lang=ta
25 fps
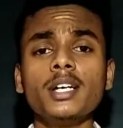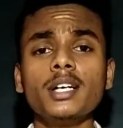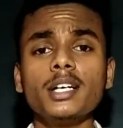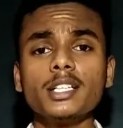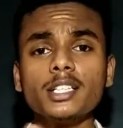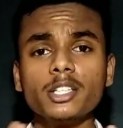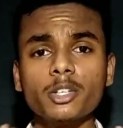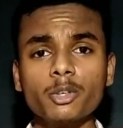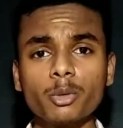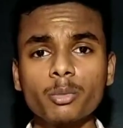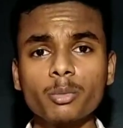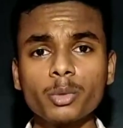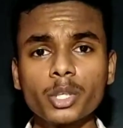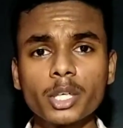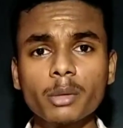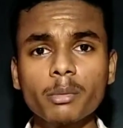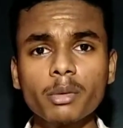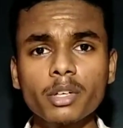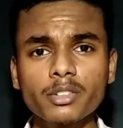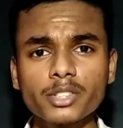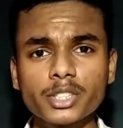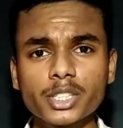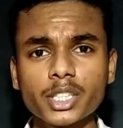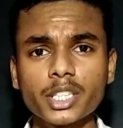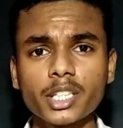இதில் ஒரு
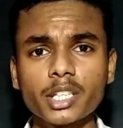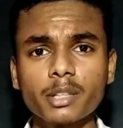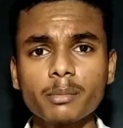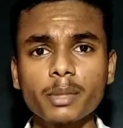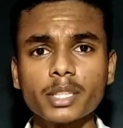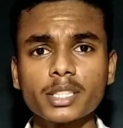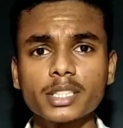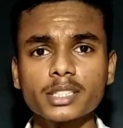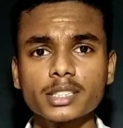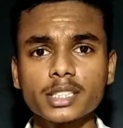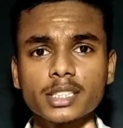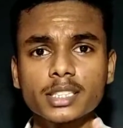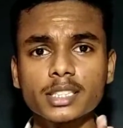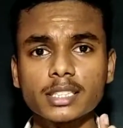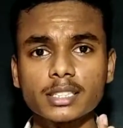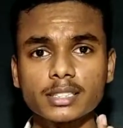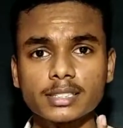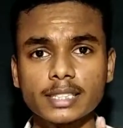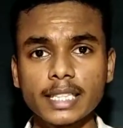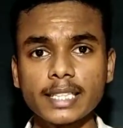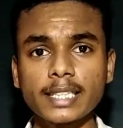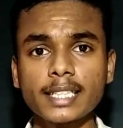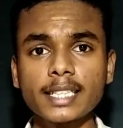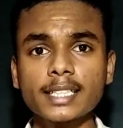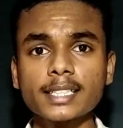முக்கியமான விஷயம் என்னன்னு பார்த்தீங்கன்னா இதை
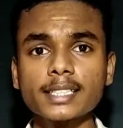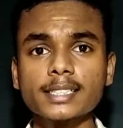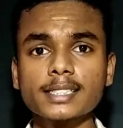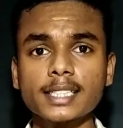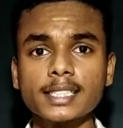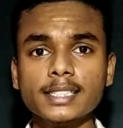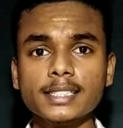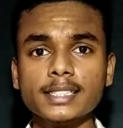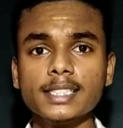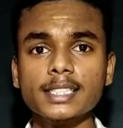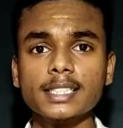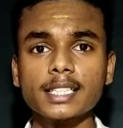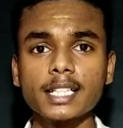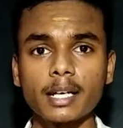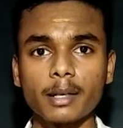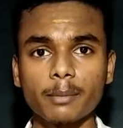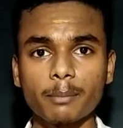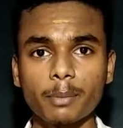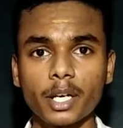செய்ய செஞ்சு இந்த